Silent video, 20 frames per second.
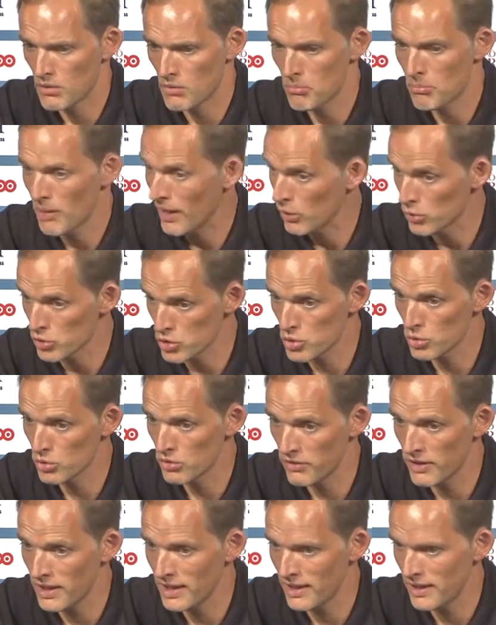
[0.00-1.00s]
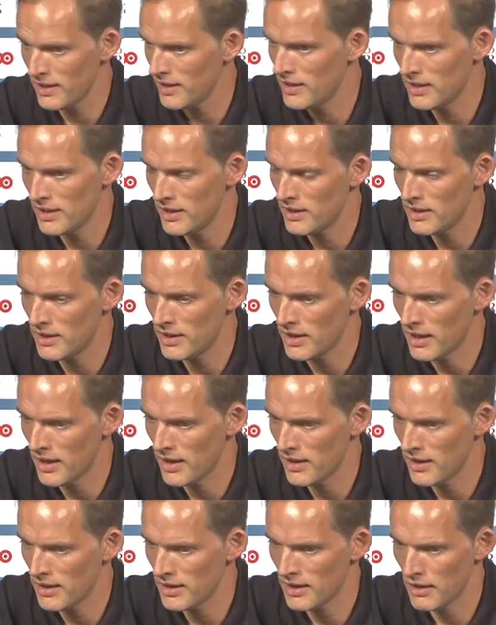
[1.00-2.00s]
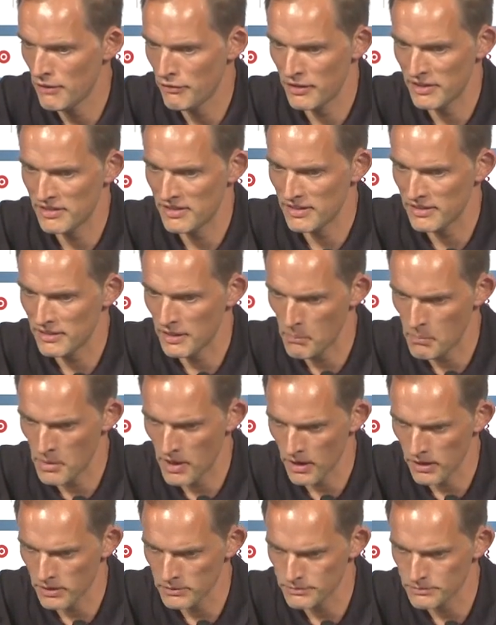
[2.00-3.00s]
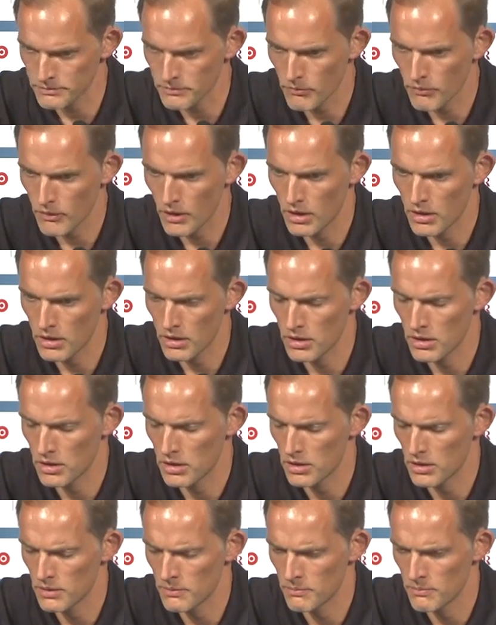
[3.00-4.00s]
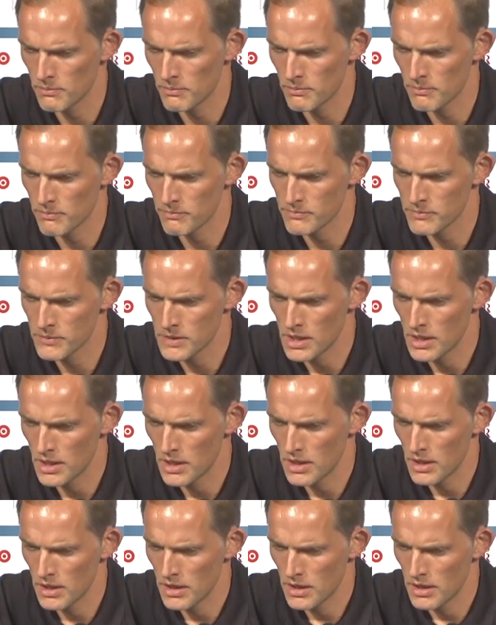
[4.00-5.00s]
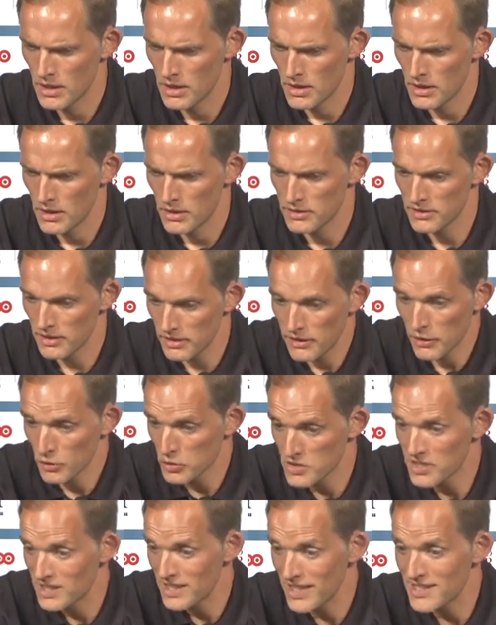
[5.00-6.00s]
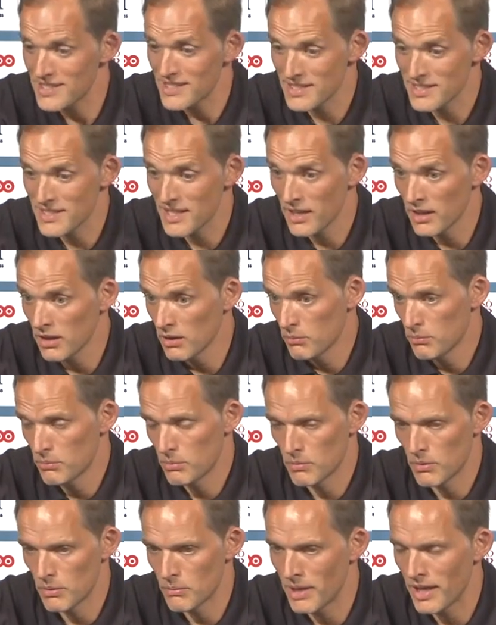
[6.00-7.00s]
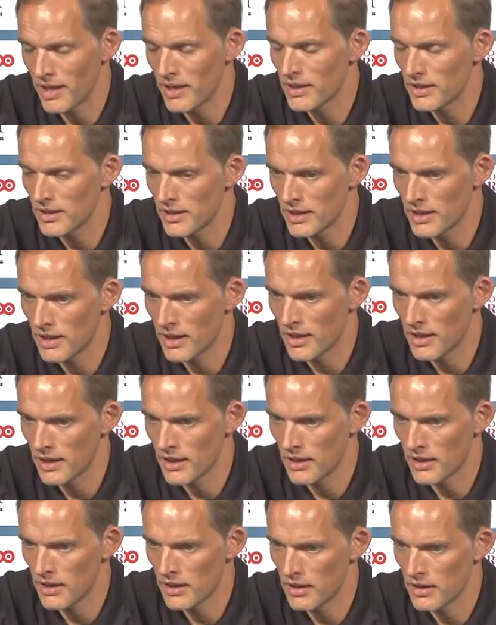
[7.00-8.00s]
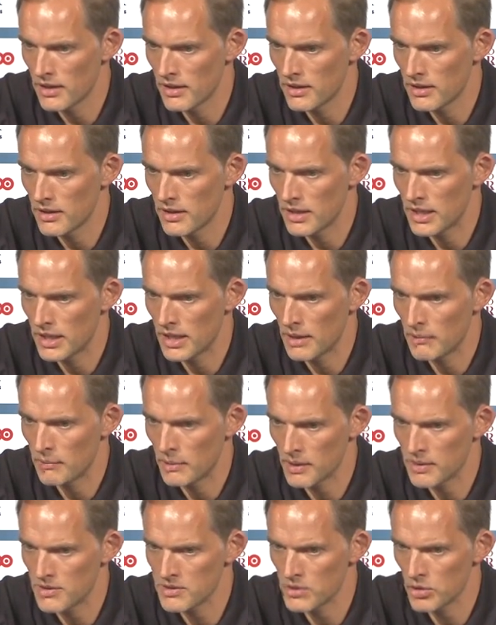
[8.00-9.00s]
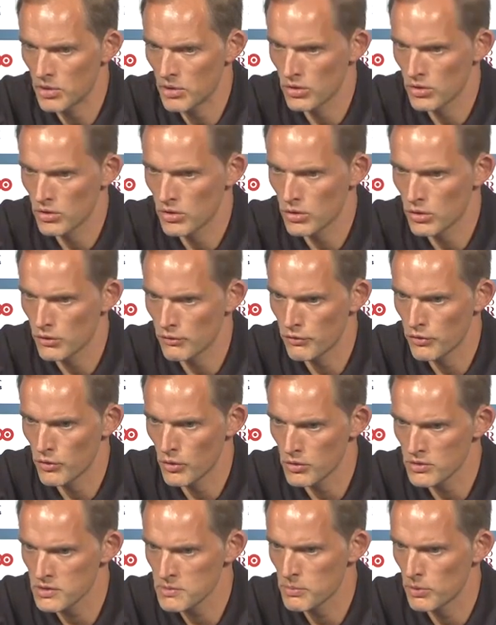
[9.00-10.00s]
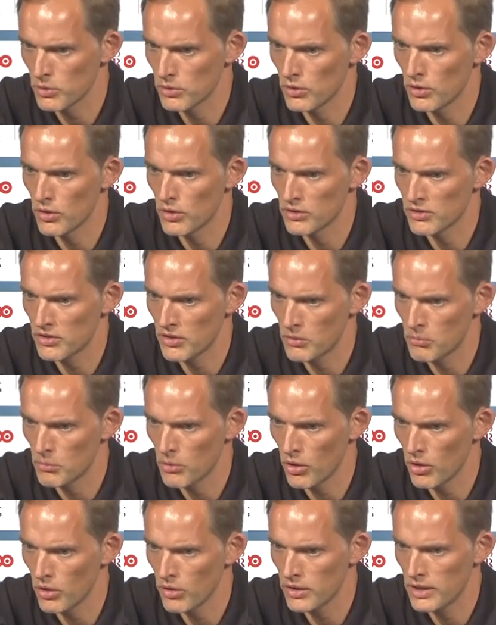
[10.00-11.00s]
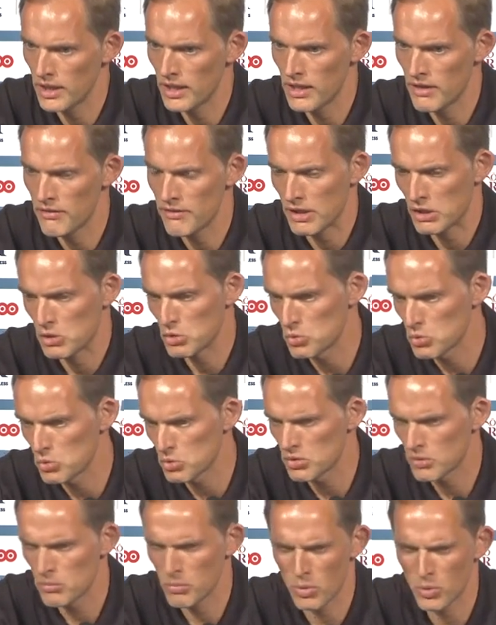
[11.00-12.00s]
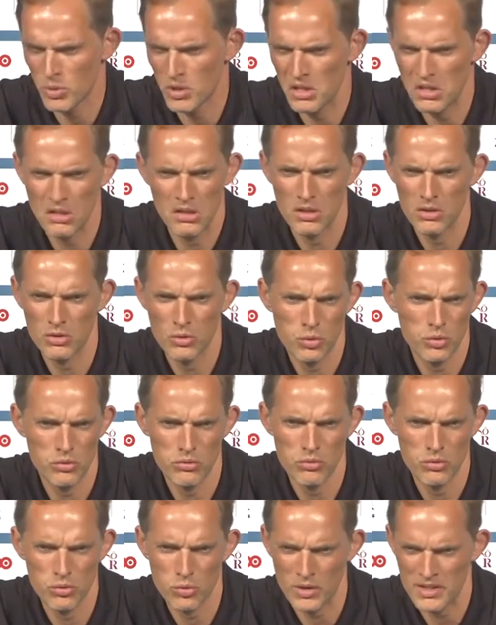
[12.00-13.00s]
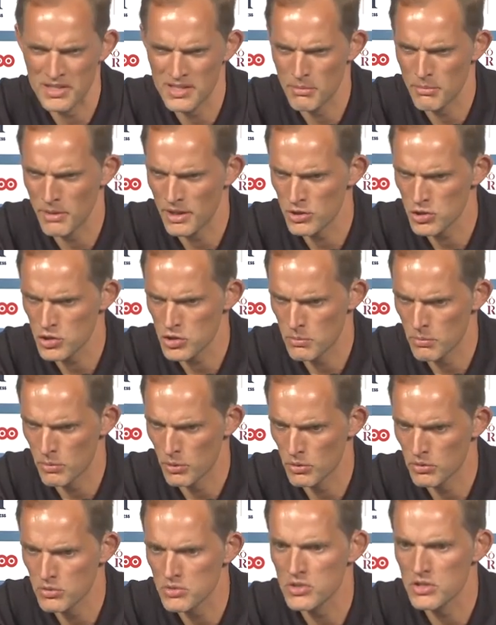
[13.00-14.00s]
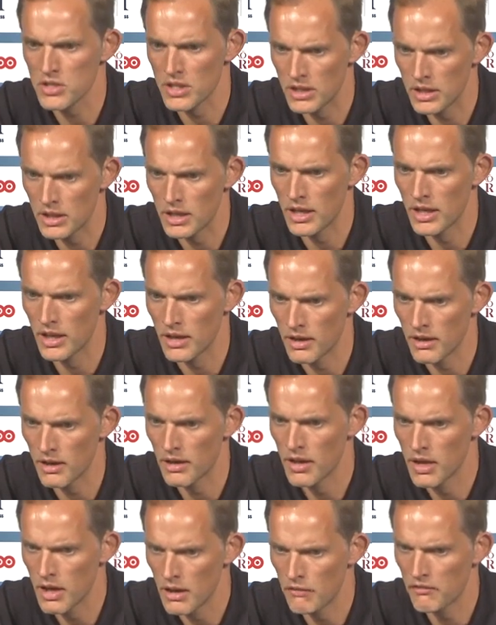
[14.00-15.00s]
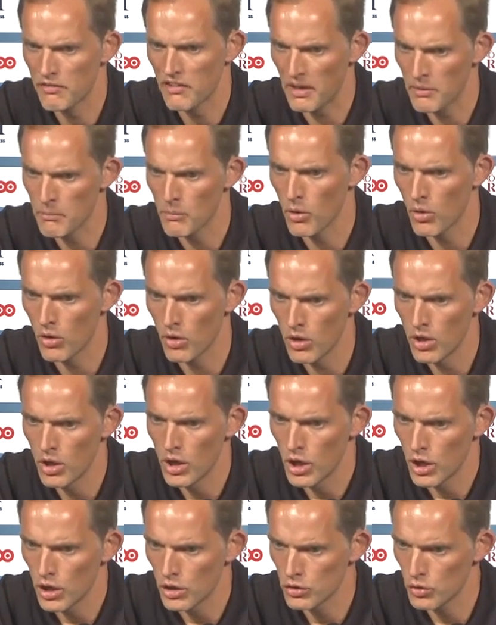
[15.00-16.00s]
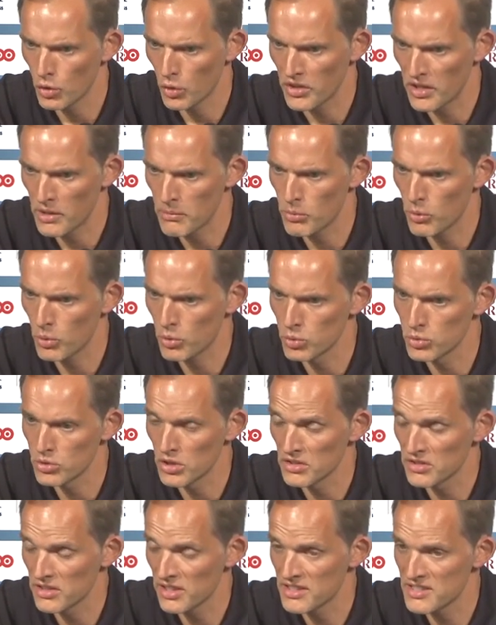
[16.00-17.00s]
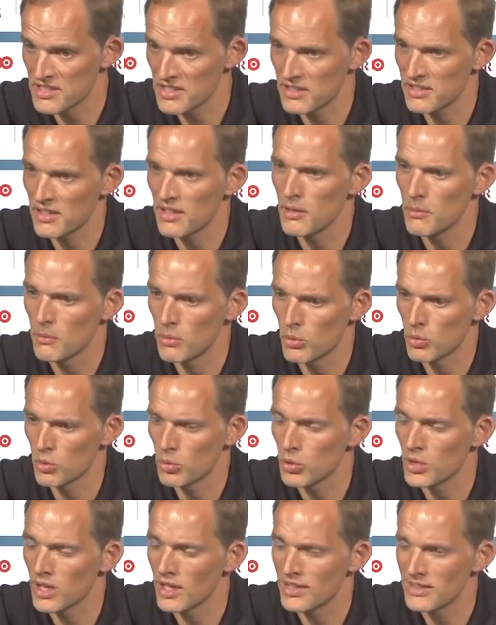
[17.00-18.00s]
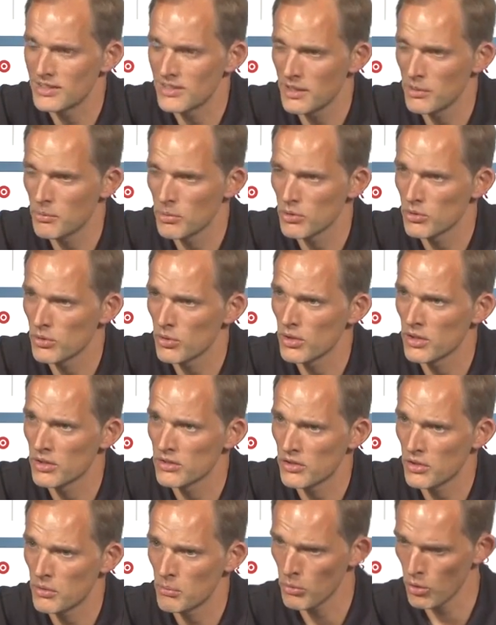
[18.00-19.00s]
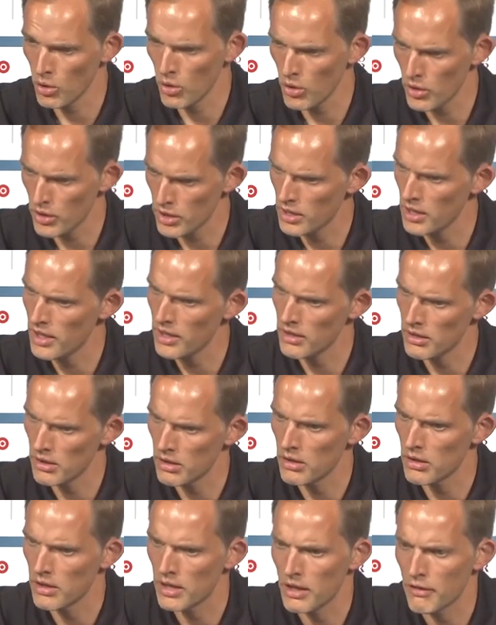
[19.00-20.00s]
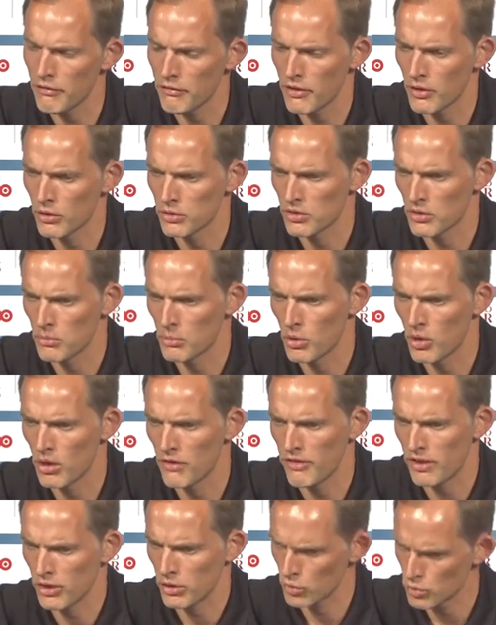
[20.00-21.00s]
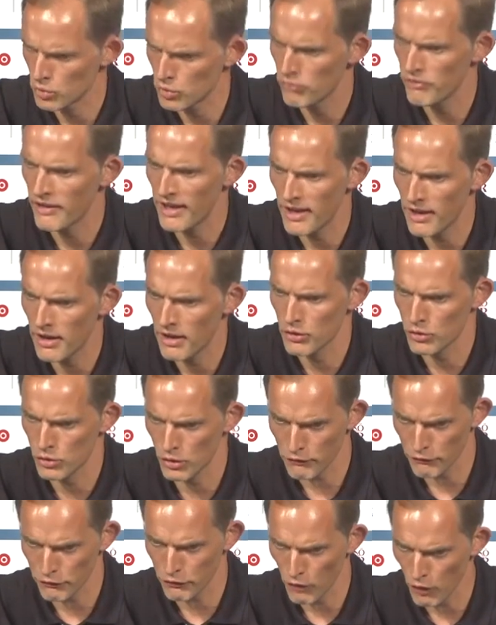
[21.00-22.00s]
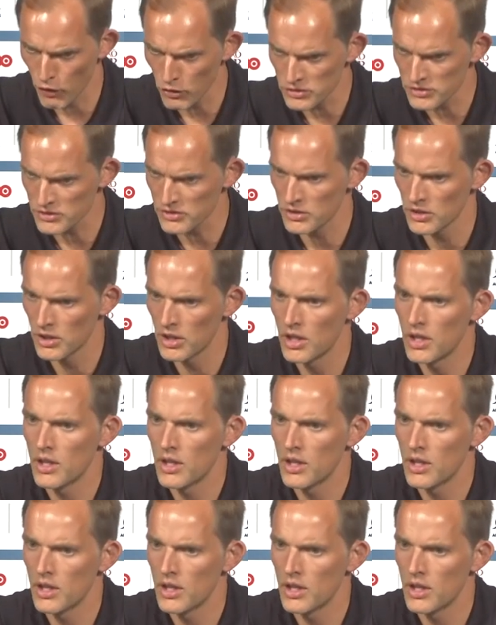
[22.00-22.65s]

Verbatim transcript: mais aujourd'hui, il a fait très très bien. Euh, c'était aussi nécessaire, mais il a, il a pris en confiance pendant l'entraînement. Il est avec nous depuis trois semaines, je pense, et il a vraiment donné beaucoup d'intensité, beaucoup de qualité pendant l'entraînement. Il a, il a fait l'entraînement avec une nouvelle confiance